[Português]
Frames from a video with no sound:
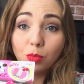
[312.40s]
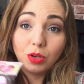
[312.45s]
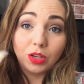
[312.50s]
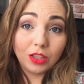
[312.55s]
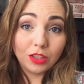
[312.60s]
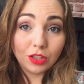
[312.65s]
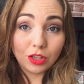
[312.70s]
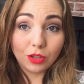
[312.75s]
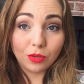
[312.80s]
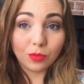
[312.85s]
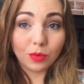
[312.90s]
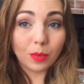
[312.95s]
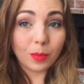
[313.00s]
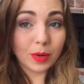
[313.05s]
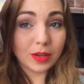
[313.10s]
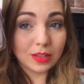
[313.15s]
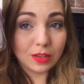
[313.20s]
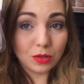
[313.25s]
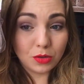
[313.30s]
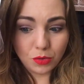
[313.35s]
bonitinho. Eu
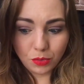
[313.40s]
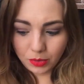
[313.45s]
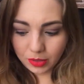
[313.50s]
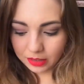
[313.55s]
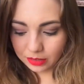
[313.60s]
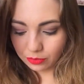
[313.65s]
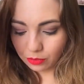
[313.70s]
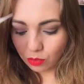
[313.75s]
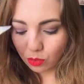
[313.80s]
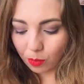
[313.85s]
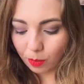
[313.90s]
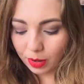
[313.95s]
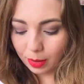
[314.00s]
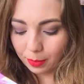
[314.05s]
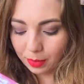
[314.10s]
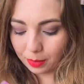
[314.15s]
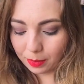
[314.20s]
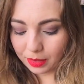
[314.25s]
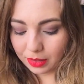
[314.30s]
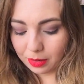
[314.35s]
preciso de um desses, vou comprar
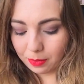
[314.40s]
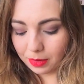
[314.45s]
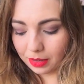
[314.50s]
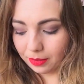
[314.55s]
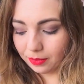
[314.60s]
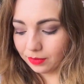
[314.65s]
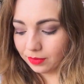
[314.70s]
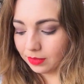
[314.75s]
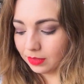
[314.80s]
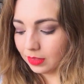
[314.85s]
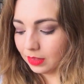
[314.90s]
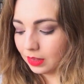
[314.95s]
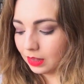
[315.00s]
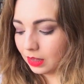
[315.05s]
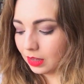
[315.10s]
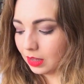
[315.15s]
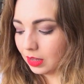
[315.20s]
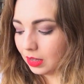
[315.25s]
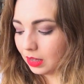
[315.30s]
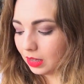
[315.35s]
pra mim também.
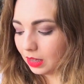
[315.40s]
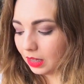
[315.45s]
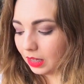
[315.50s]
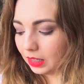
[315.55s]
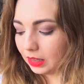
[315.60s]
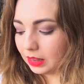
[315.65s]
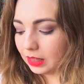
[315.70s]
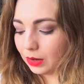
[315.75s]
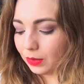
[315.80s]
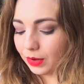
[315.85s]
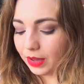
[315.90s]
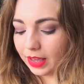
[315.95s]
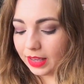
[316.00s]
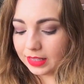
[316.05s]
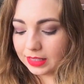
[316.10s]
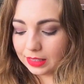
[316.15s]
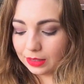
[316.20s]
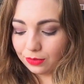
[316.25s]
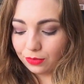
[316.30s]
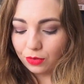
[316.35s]
Então
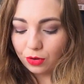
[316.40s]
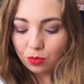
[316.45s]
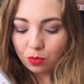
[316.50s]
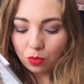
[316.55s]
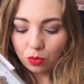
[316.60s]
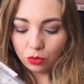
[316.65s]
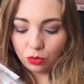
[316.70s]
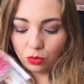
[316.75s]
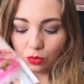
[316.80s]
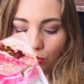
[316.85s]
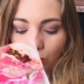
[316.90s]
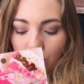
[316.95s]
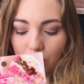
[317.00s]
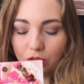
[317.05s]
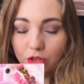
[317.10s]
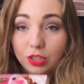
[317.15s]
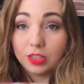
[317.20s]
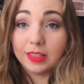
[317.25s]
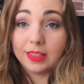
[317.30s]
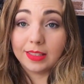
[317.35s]
esse foi o outro
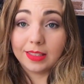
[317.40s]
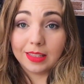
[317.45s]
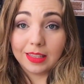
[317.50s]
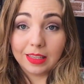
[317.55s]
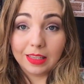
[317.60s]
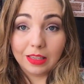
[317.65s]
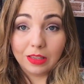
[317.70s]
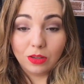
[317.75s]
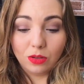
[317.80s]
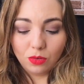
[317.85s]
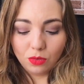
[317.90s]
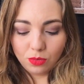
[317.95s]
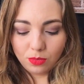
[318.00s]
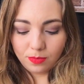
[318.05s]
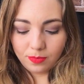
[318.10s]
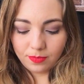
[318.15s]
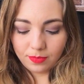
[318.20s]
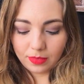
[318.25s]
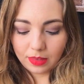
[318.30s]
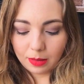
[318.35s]
kitzinho,
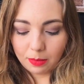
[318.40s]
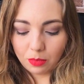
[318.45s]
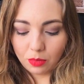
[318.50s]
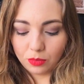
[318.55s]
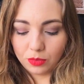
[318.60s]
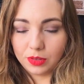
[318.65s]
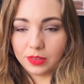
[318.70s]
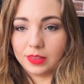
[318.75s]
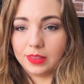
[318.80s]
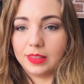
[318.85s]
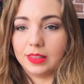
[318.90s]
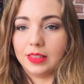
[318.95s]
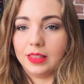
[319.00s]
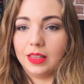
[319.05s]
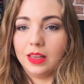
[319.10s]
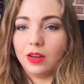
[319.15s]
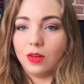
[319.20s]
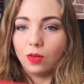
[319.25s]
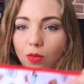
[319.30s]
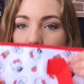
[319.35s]
na
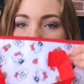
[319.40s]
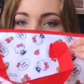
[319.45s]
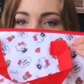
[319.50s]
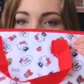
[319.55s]
bolsinha, ó.